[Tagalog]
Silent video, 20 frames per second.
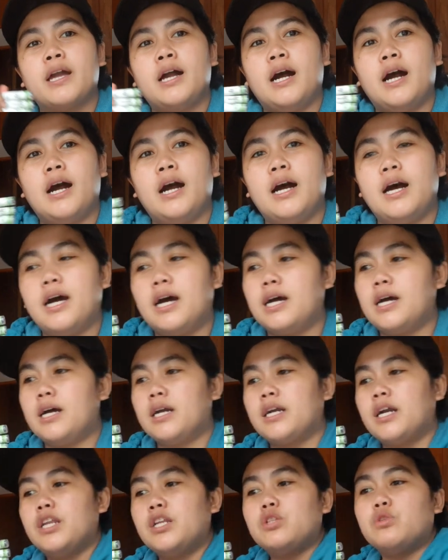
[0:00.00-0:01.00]
uh,
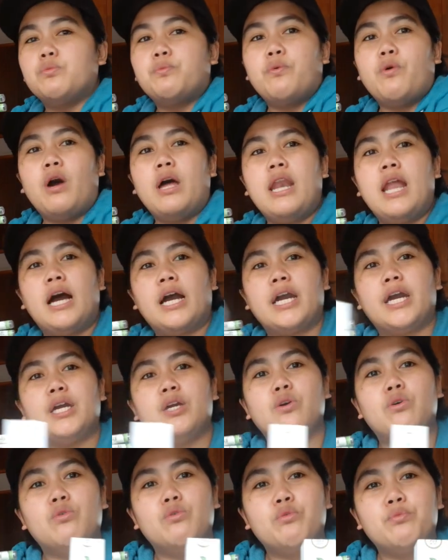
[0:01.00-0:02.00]
ganito po kalaki
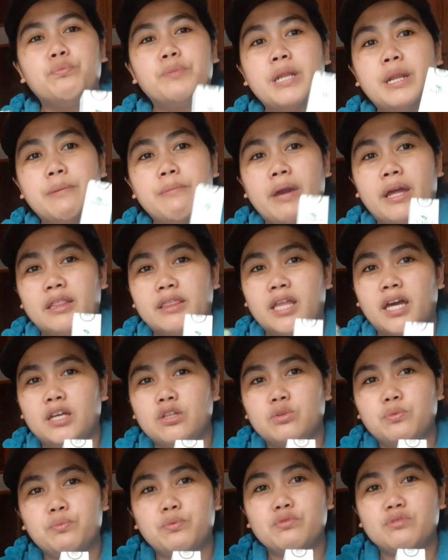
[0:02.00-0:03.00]
yung binibenta.
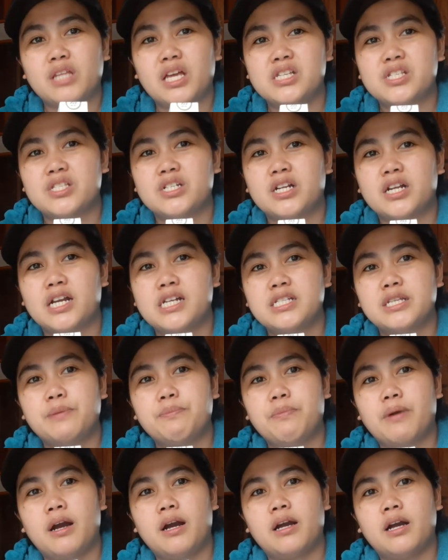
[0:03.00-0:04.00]
Ito pong tester kasi
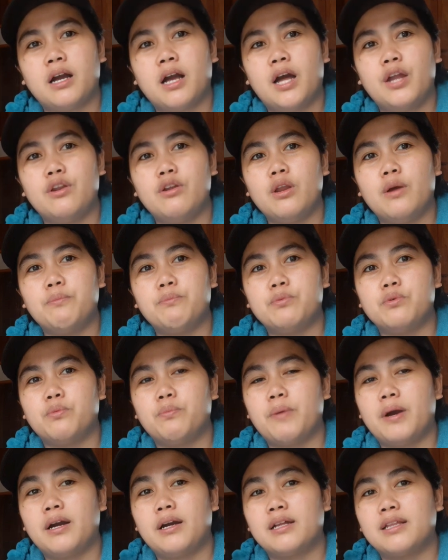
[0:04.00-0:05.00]
pang ano lang po,
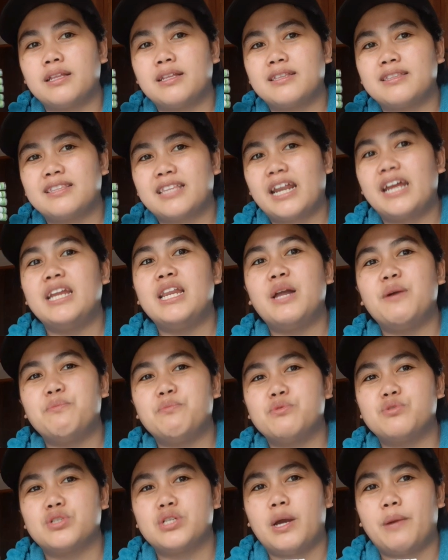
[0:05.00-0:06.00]
pang try lang
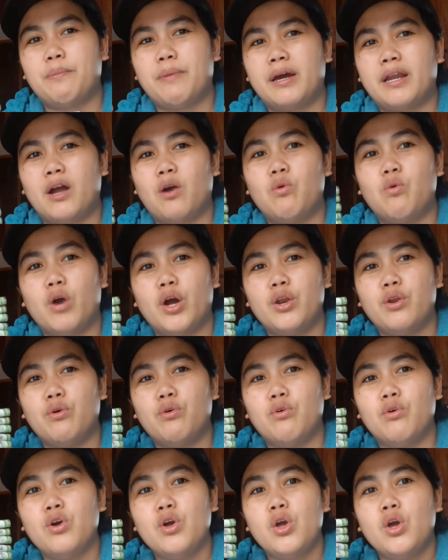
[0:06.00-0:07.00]
po siya para kung
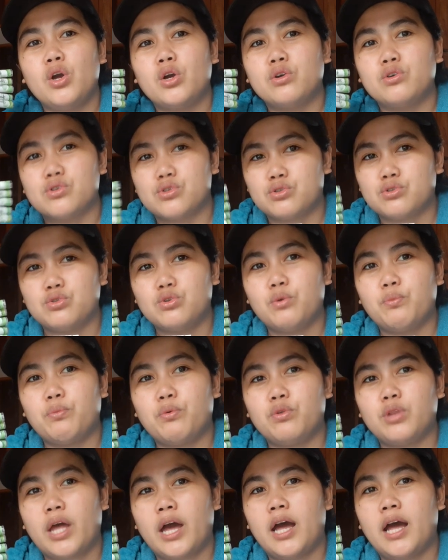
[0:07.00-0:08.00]
anong gusto nyo po
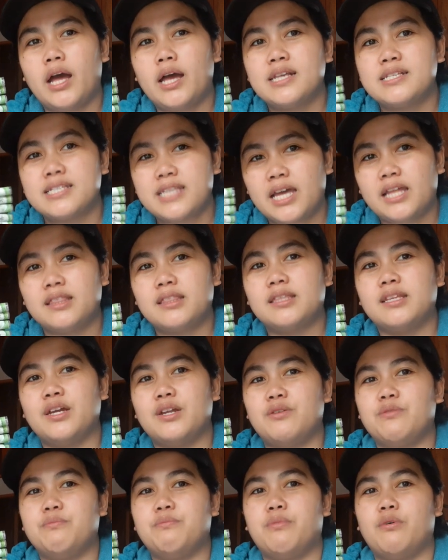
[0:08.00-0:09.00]
na scent,
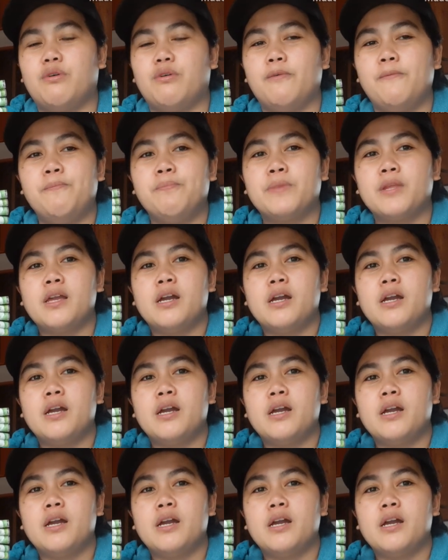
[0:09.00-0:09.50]
ganun po.